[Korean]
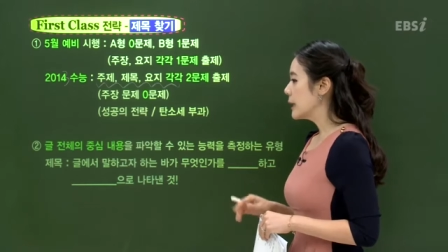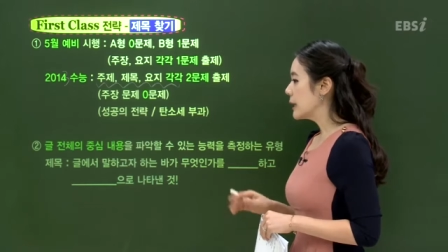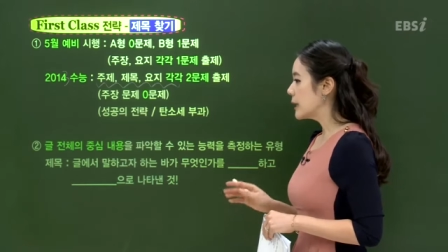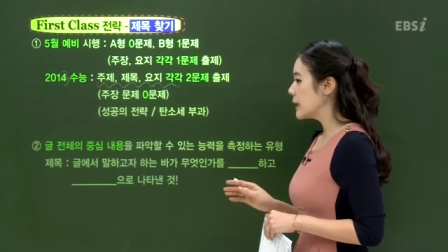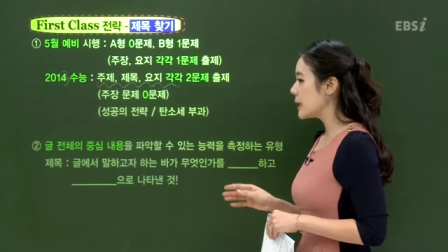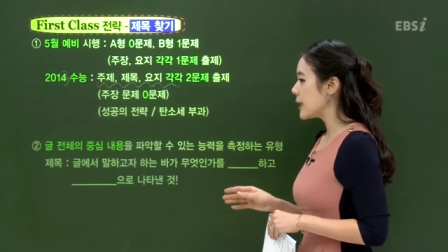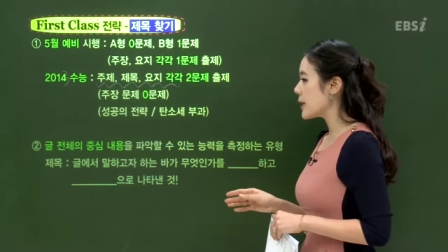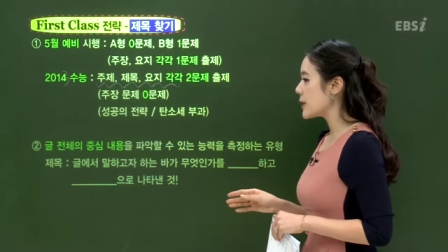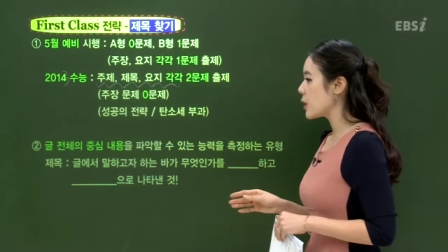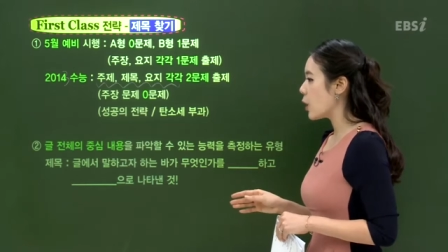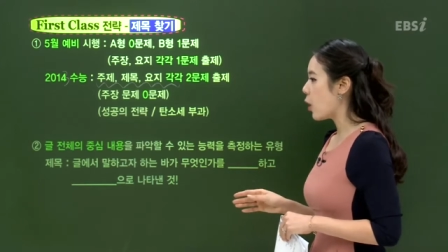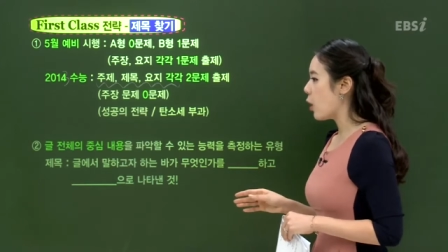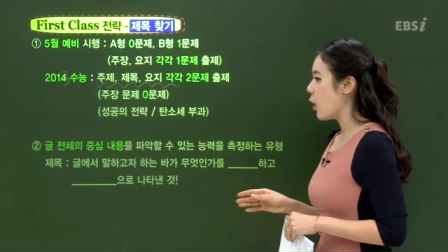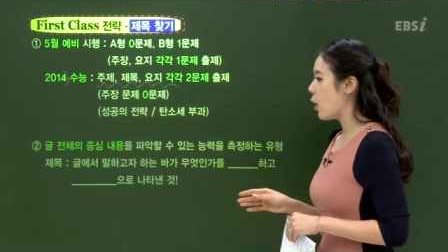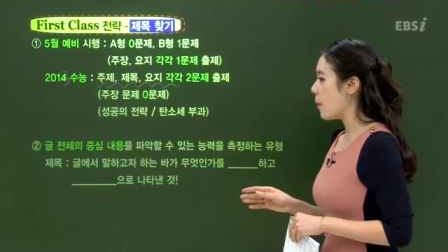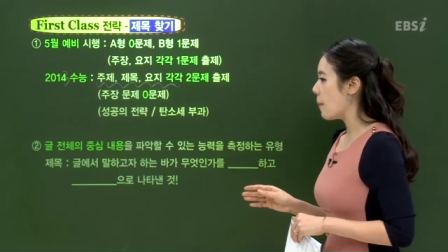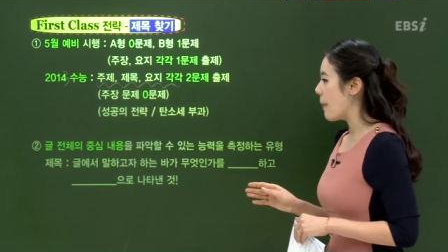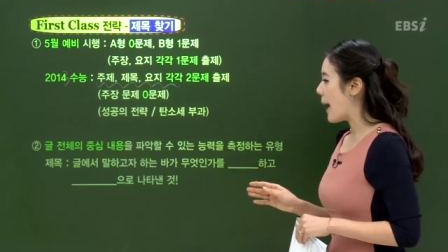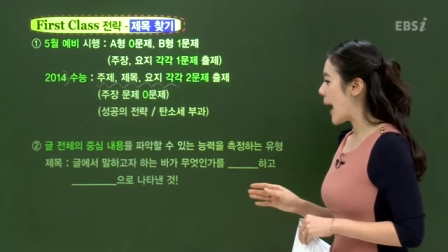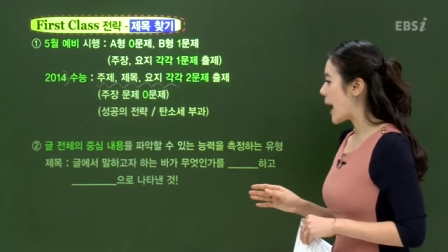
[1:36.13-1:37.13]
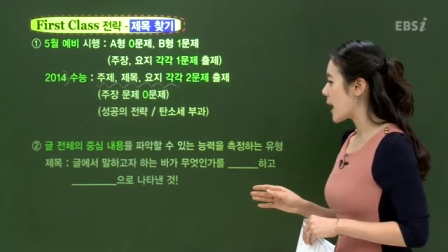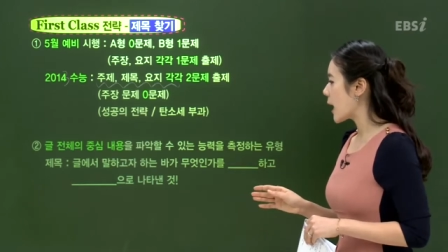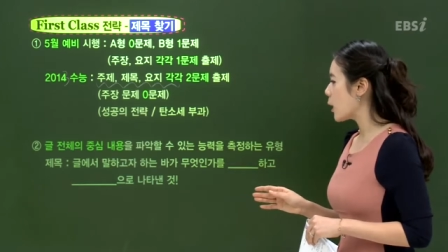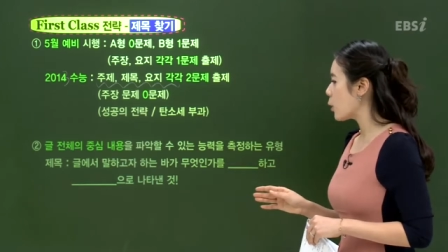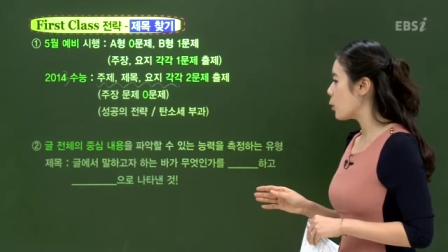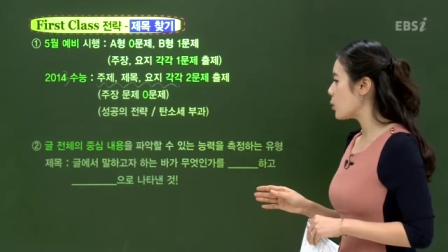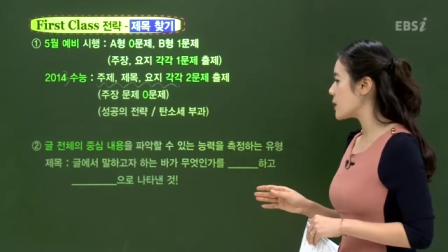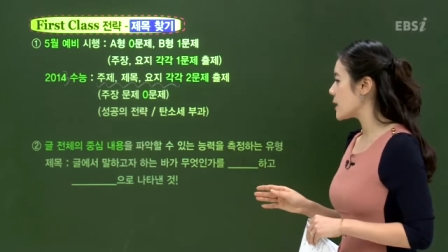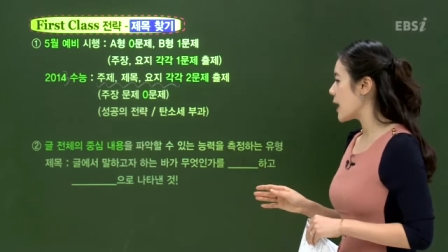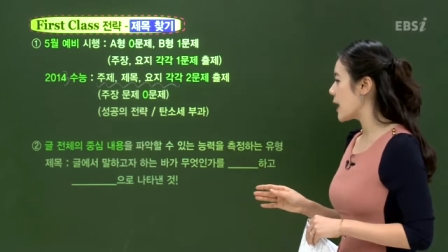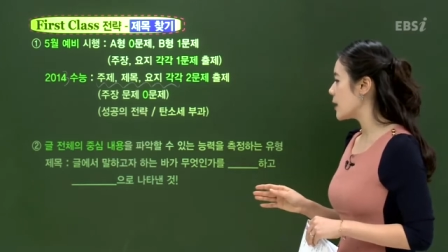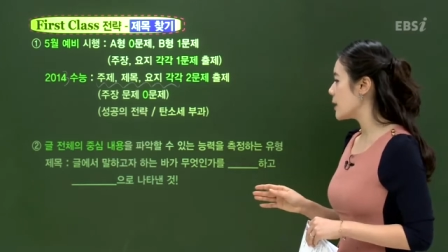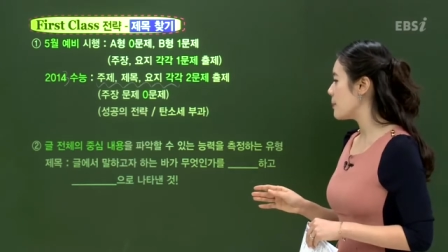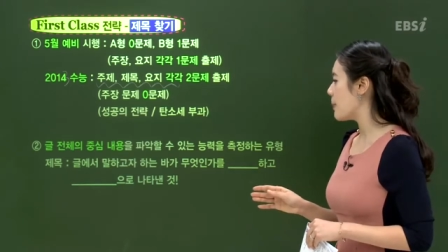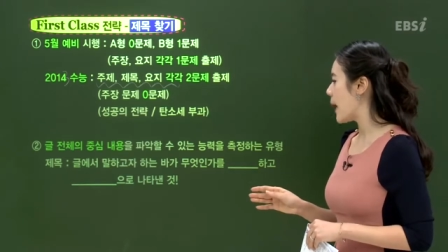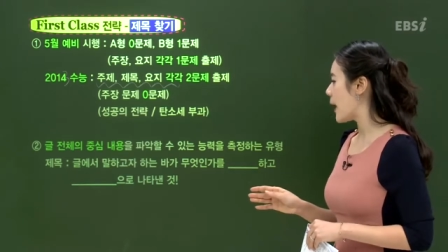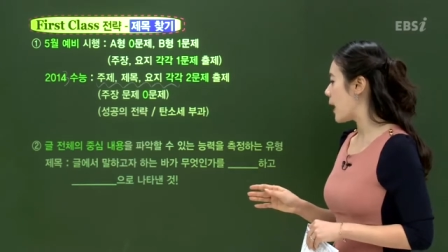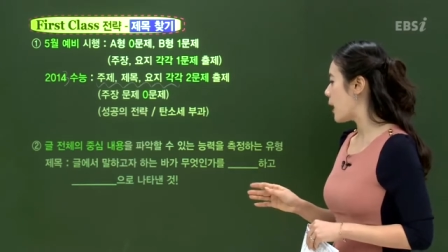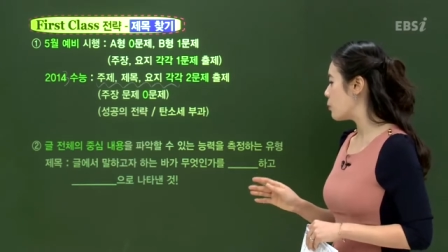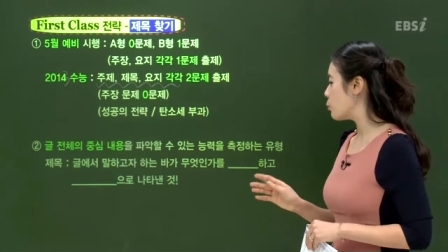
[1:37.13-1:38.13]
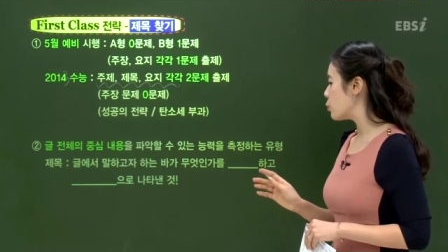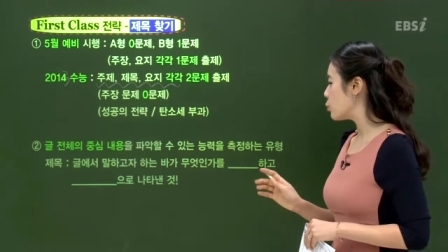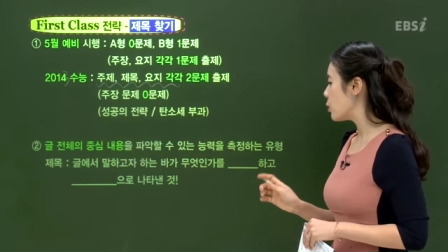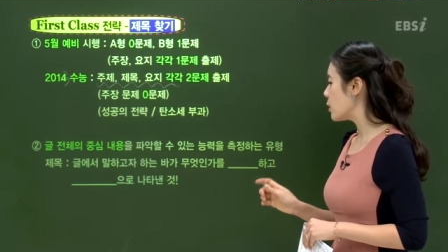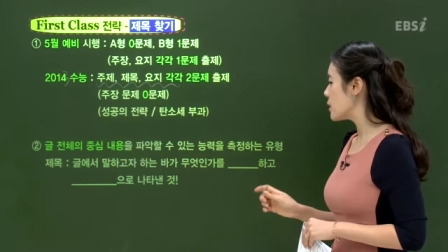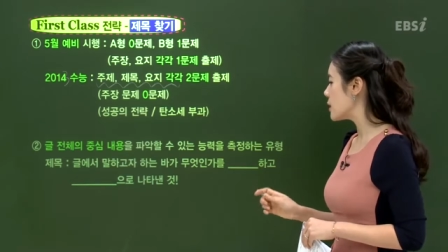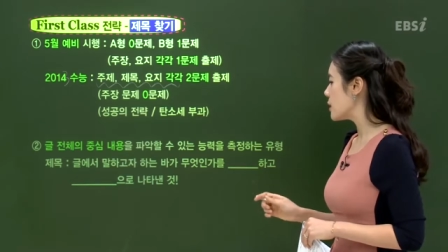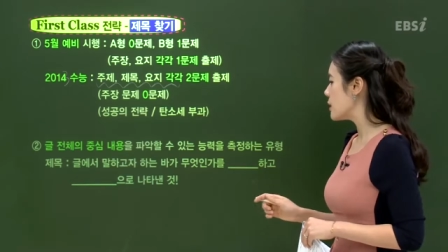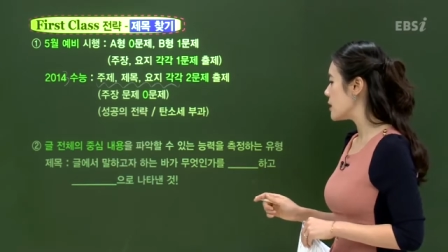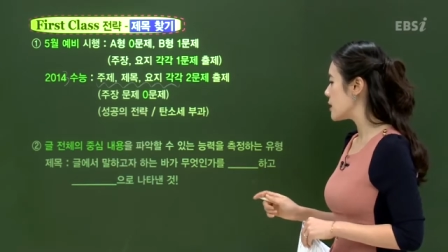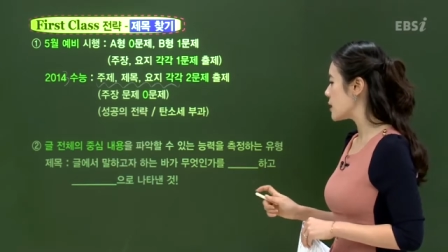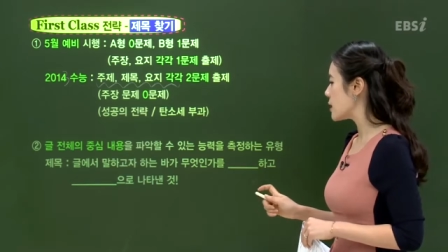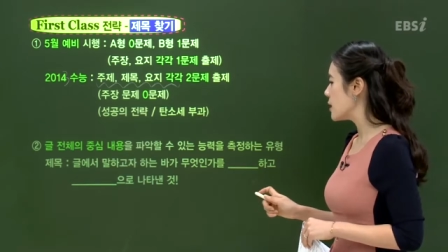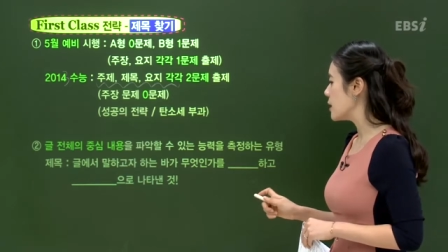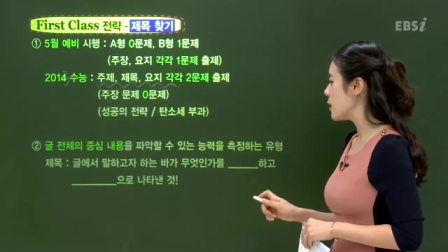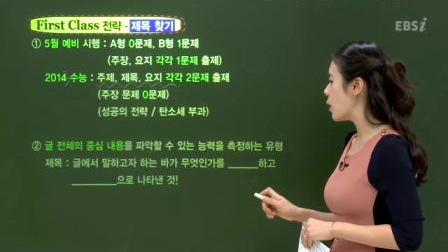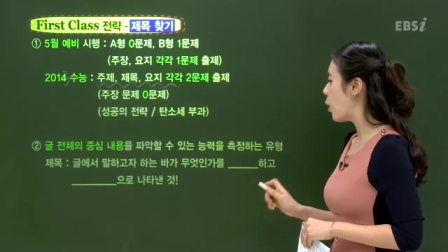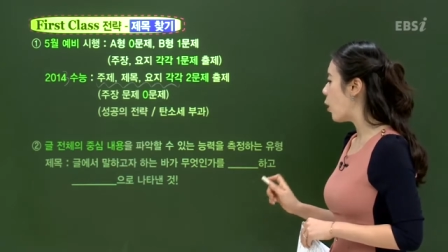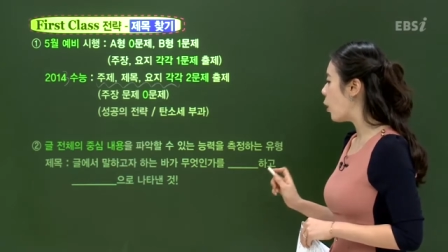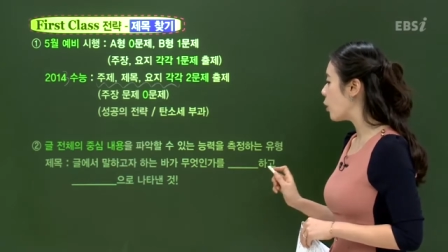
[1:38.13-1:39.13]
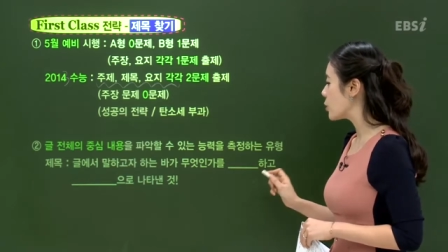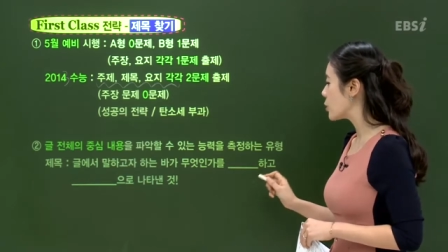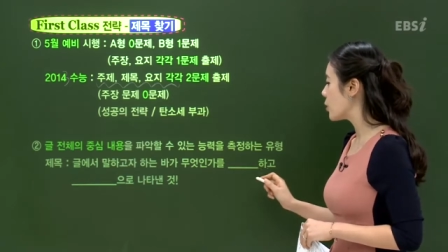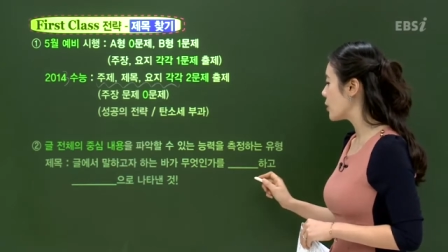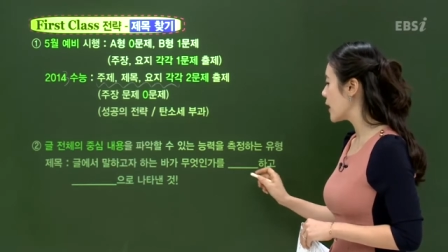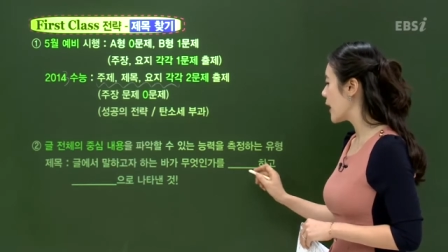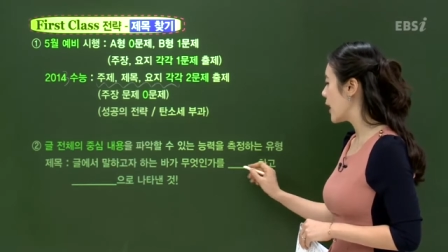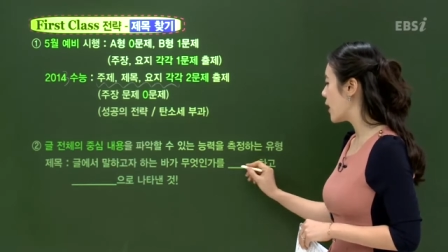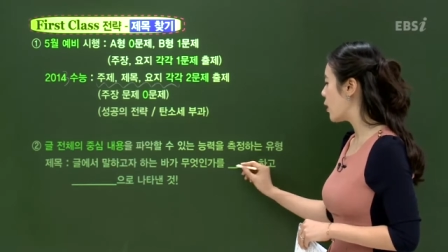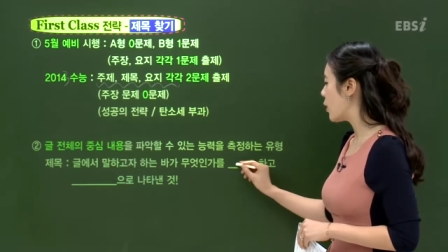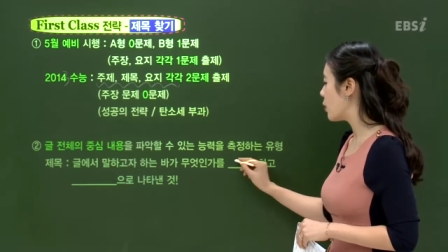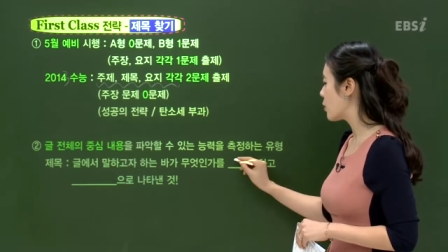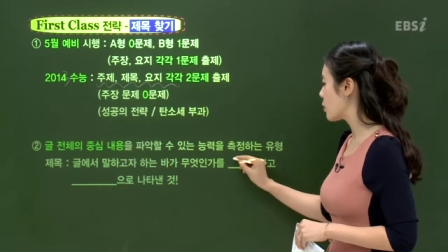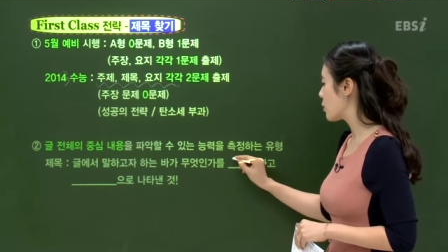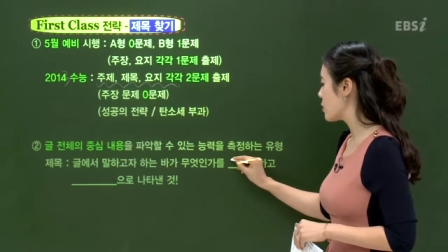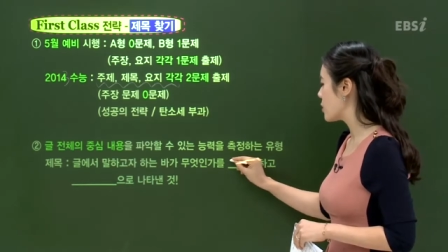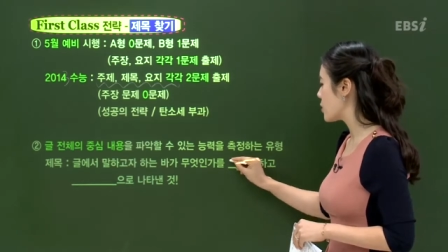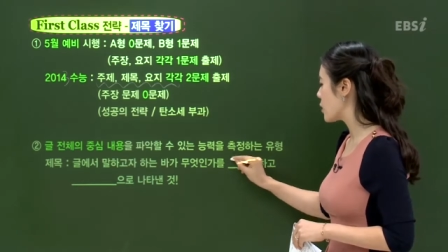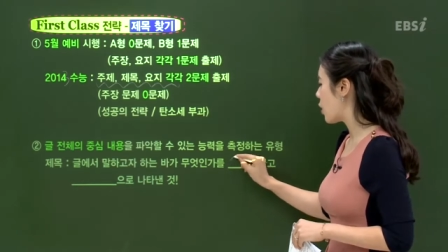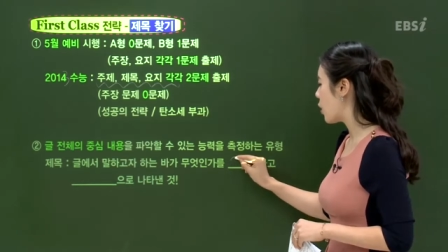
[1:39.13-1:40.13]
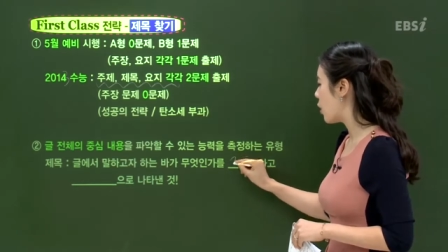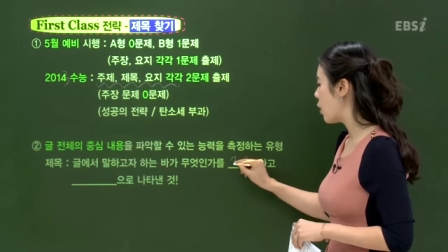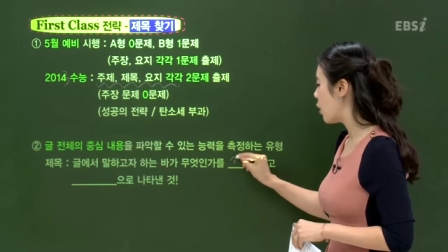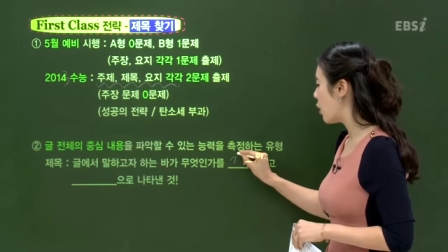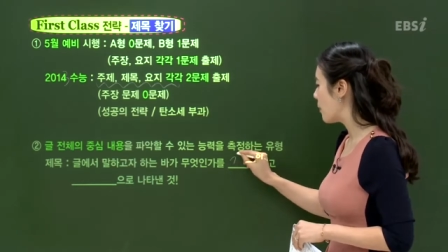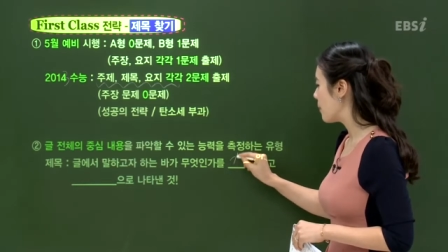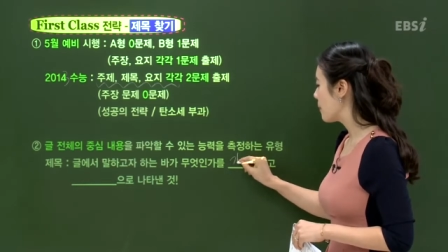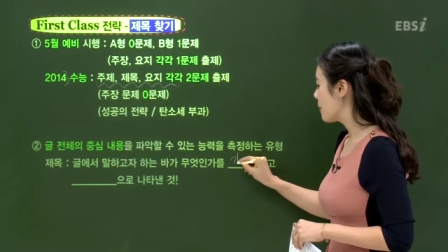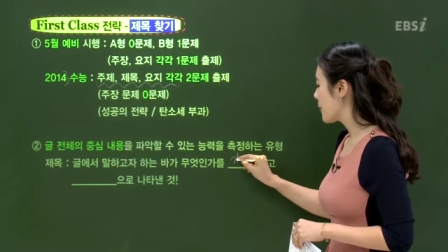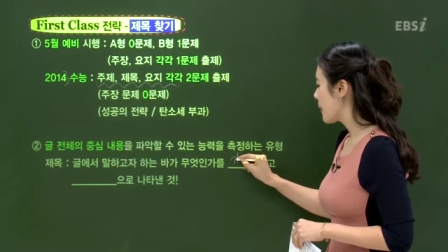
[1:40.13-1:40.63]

그래서 말하고자 하는 바가 무엇인지를 어떻게 해요? 그렇죠.